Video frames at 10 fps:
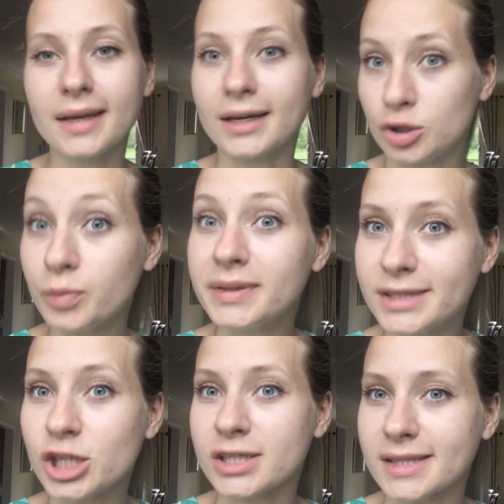Хочу
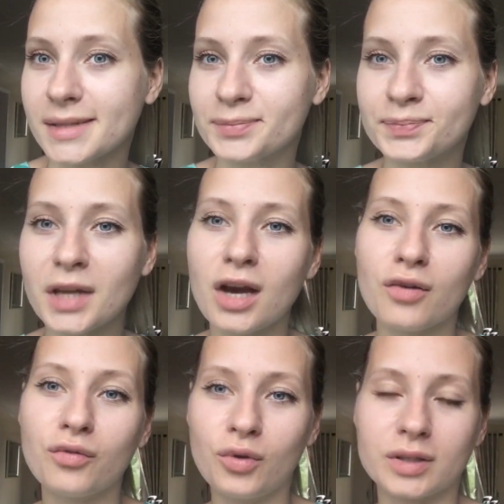быть честной.
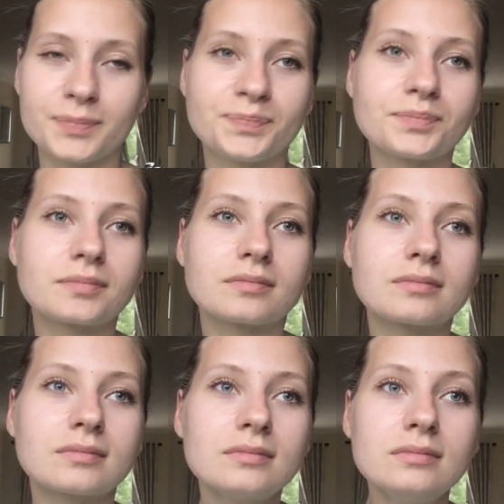Вот.
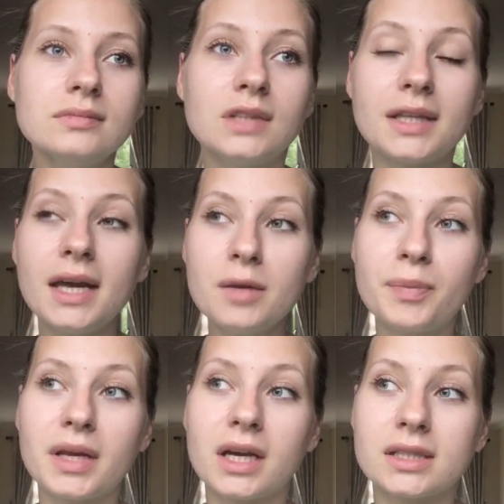На днях
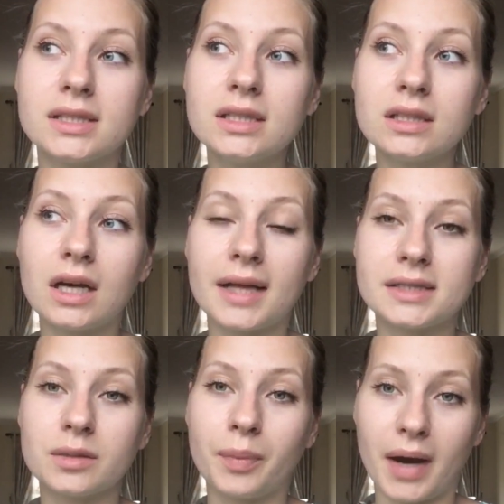приходил
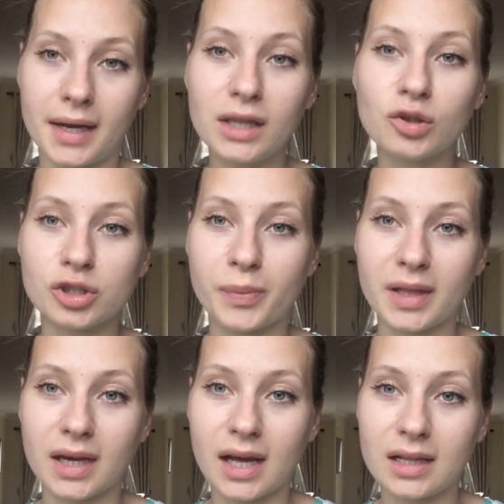один парень, тоже
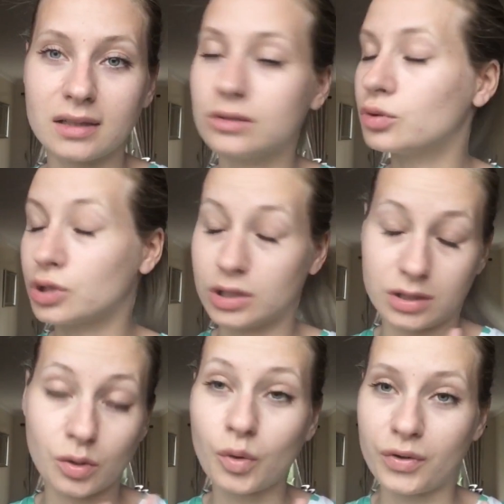предлагал тоже с
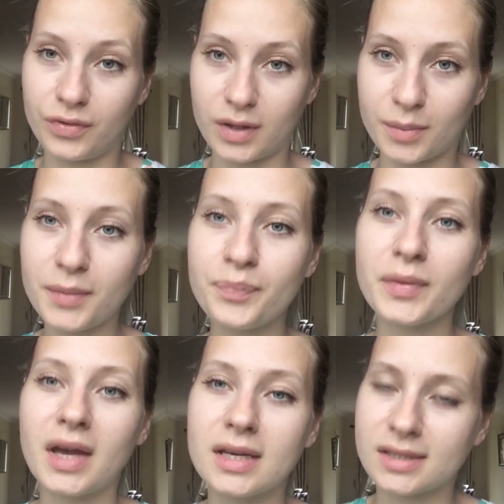другой фирмы,
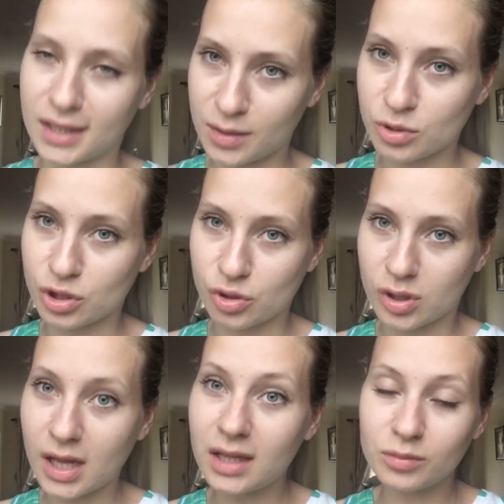с таким же
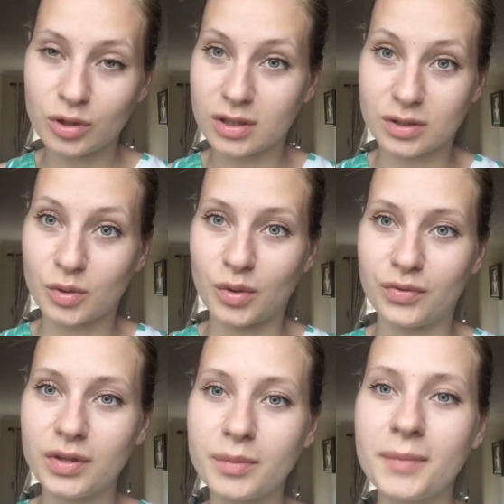журналом, только с другой
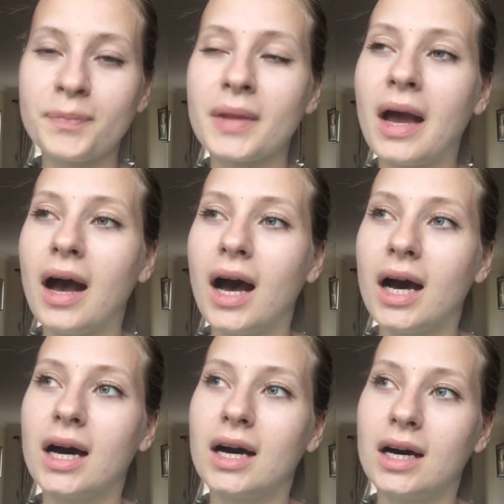фирмы.
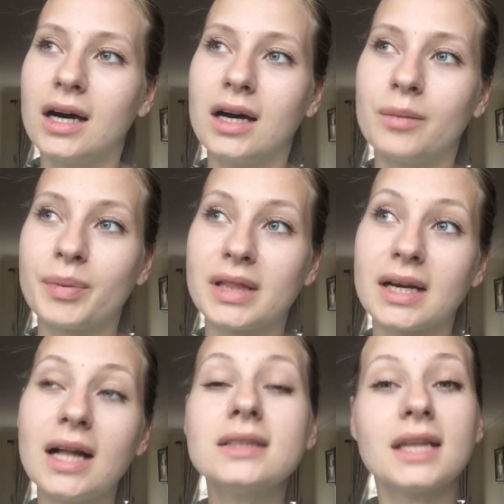А,
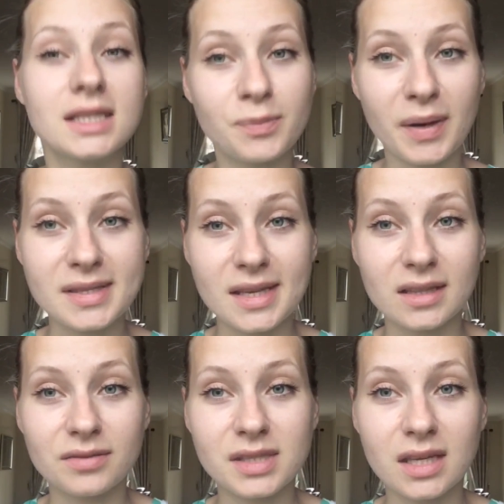предлагал
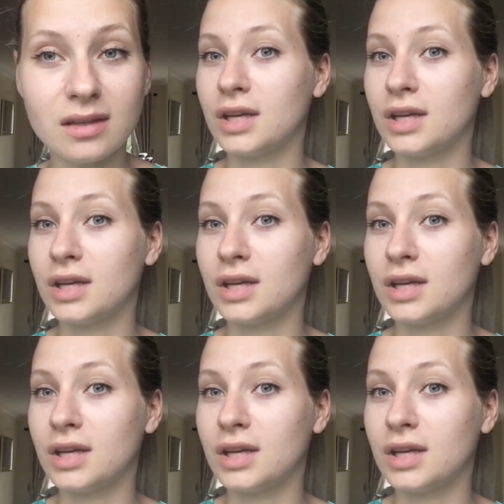30% скидки.